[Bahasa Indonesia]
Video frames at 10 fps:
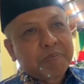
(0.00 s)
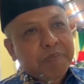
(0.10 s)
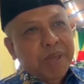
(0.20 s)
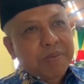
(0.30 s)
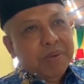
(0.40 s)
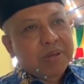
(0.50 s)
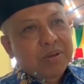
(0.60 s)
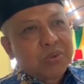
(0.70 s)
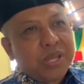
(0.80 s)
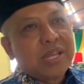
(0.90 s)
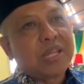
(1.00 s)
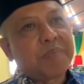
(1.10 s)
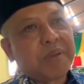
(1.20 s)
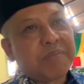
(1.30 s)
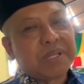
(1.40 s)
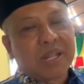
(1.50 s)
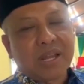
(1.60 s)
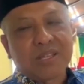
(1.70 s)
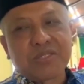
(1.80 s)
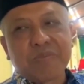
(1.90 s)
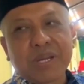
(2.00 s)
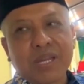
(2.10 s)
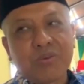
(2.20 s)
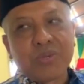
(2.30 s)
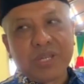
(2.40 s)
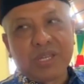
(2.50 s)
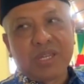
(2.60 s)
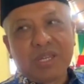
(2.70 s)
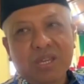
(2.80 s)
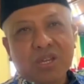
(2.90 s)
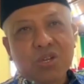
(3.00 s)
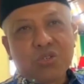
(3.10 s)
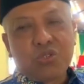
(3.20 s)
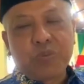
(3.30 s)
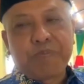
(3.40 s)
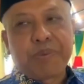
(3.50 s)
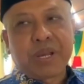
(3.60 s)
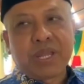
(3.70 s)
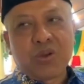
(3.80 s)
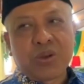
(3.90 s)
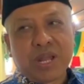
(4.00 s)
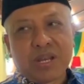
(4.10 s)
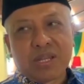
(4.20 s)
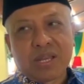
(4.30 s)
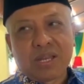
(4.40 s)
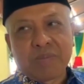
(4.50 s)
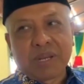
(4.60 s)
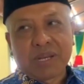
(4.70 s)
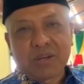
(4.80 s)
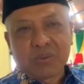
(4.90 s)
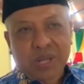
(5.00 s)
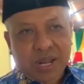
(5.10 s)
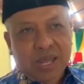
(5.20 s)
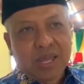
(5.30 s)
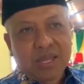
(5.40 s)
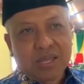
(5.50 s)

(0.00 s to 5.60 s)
PM, uh, UDD PMI Tarakan sebagai UDD sub regional di Kalimantan Utara